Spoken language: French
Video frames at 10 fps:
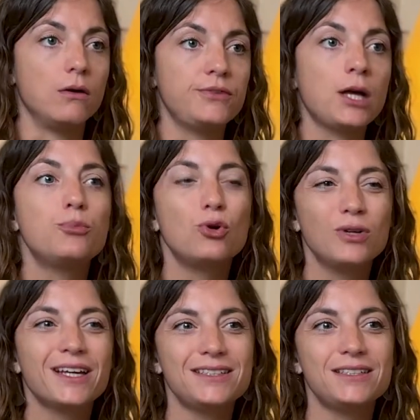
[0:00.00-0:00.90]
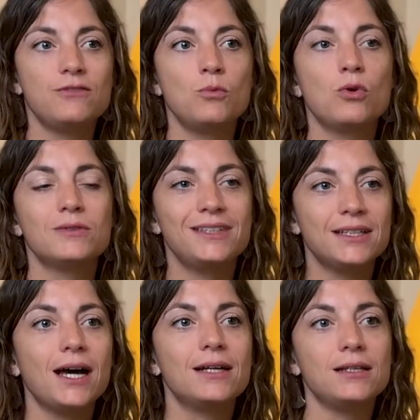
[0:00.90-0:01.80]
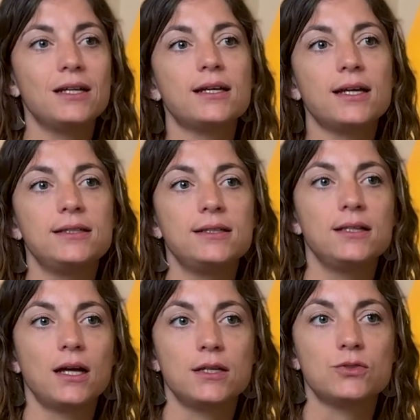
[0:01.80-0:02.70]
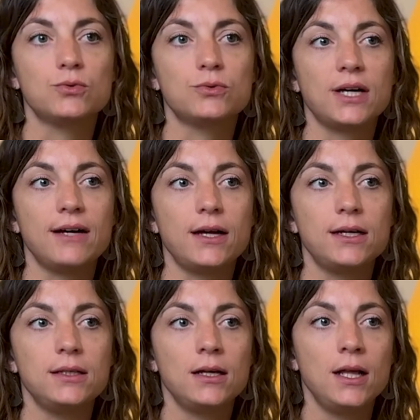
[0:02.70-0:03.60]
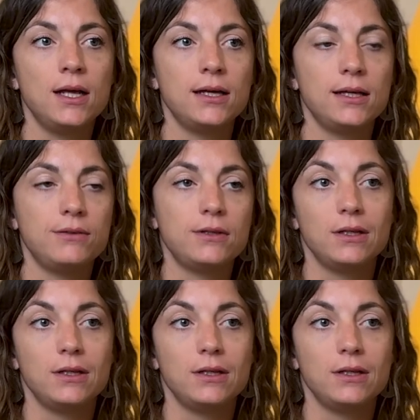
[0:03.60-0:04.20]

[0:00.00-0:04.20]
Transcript: vient progressivement dégrader la qualité des relations au travail et,